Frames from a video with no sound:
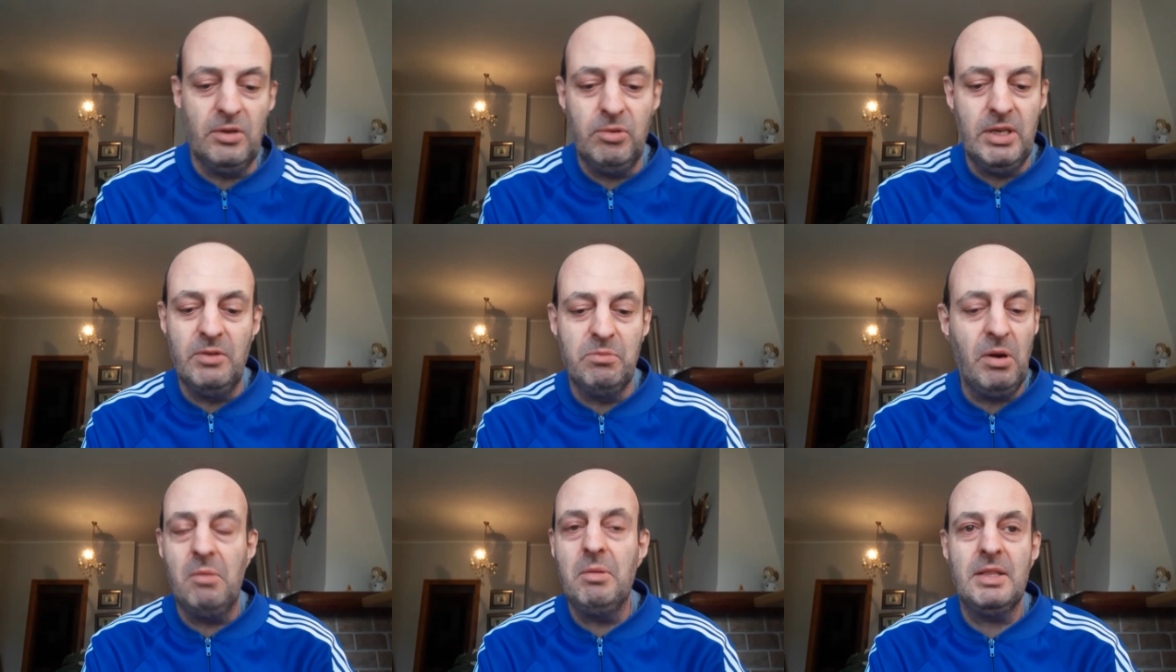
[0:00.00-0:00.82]
quindi
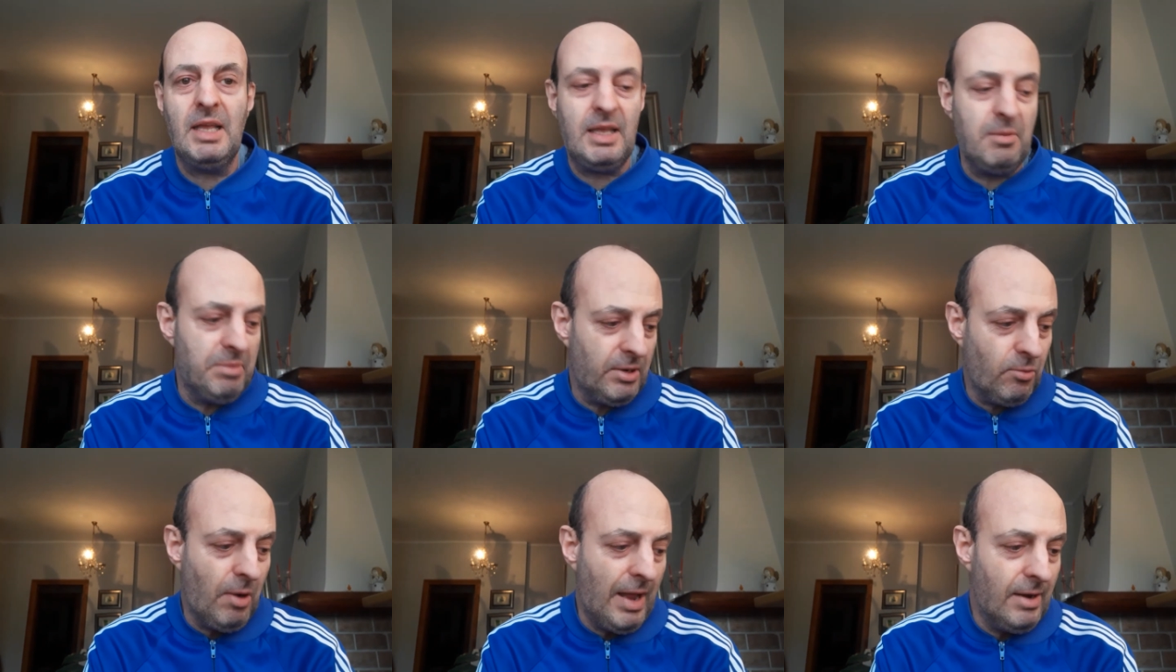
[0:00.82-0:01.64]
probabilmente anche per
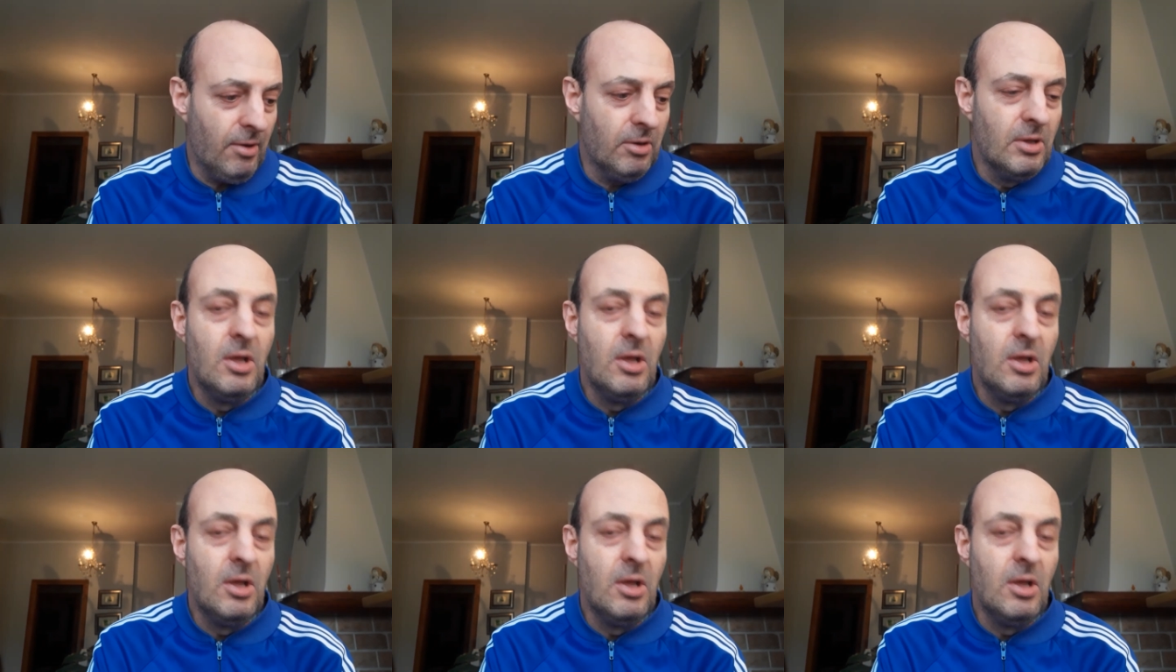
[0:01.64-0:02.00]
quello.